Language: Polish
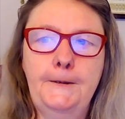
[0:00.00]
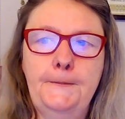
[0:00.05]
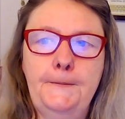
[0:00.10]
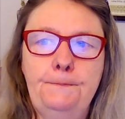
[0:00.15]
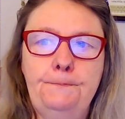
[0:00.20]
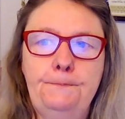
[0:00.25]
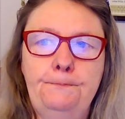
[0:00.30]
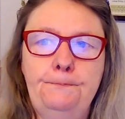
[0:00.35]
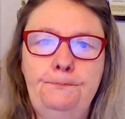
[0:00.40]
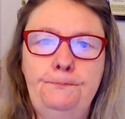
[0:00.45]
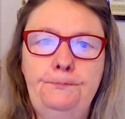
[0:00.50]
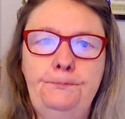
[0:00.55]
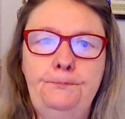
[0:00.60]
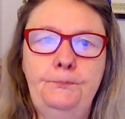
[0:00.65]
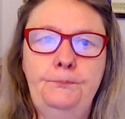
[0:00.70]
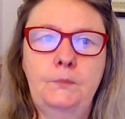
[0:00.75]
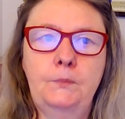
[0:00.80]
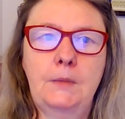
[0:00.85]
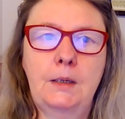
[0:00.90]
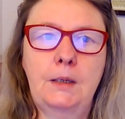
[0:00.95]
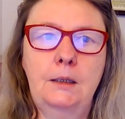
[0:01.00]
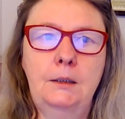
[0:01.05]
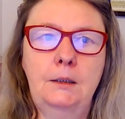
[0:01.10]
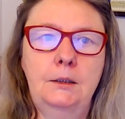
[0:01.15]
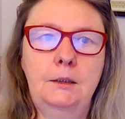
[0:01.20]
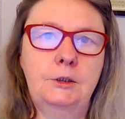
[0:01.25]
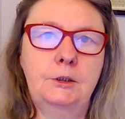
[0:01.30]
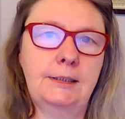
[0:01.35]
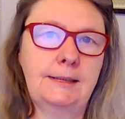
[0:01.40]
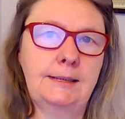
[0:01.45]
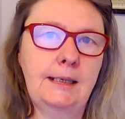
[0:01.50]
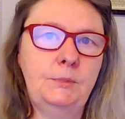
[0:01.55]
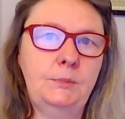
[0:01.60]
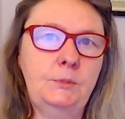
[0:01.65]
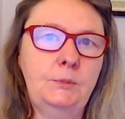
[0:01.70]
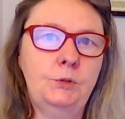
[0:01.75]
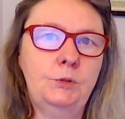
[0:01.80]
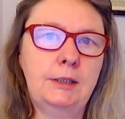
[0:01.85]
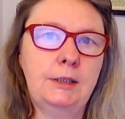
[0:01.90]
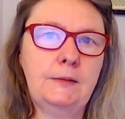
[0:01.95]
Mm, y,
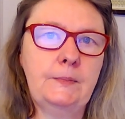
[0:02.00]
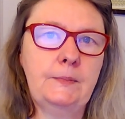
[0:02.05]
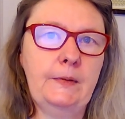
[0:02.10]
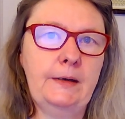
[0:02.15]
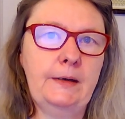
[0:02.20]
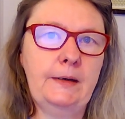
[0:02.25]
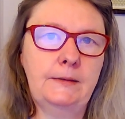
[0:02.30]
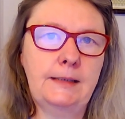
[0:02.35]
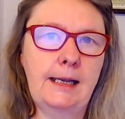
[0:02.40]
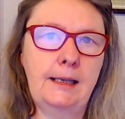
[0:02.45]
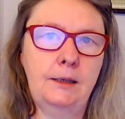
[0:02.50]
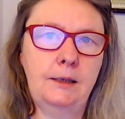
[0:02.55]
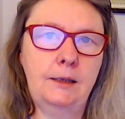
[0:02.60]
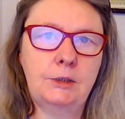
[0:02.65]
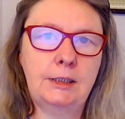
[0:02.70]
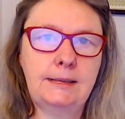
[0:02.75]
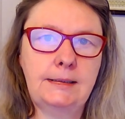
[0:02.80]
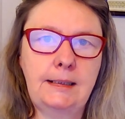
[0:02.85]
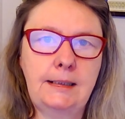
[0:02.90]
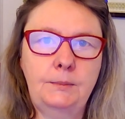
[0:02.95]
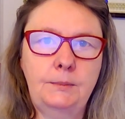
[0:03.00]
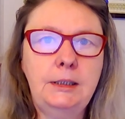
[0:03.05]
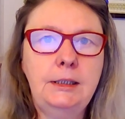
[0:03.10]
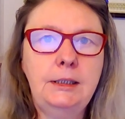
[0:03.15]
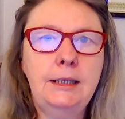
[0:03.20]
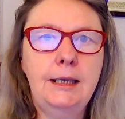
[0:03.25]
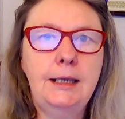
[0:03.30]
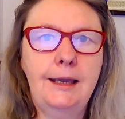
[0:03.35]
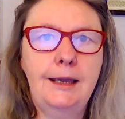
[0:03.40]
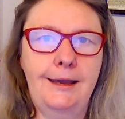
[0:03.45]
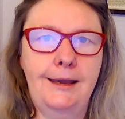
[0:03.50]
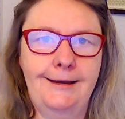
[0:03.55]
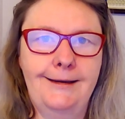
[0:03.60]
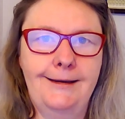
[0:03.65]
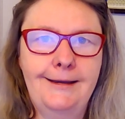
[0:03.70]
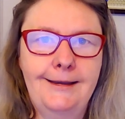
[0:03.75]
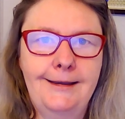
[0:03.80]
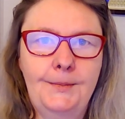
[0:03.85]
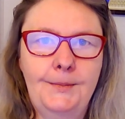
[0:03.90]
czasami mi się sprawdzają, czasami nie,